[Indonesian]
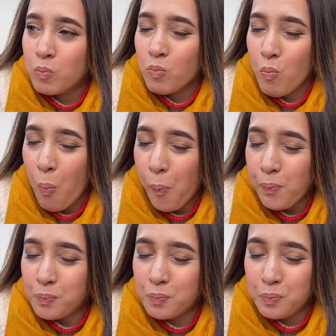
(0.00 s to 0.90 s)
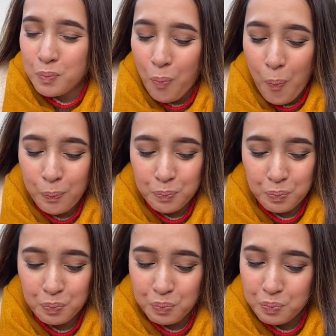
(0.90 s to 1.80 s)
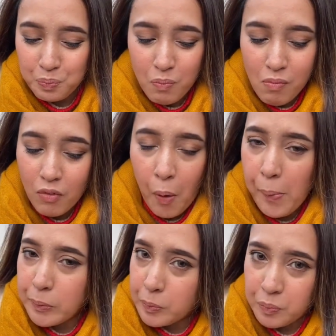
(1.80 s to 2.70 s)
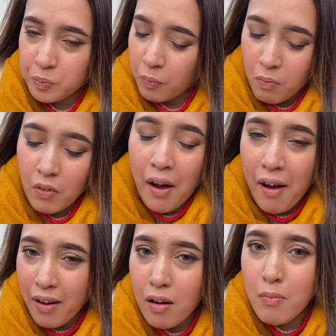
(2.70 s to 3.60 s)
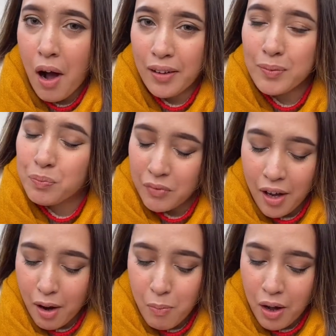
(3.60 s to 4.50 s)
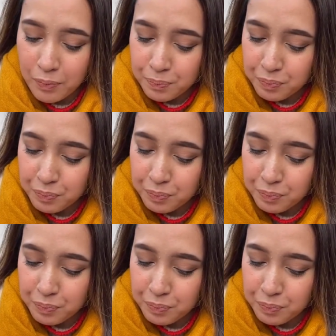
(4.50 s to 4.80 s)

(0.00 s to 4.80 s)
Hmm. hmm enak banget enak banget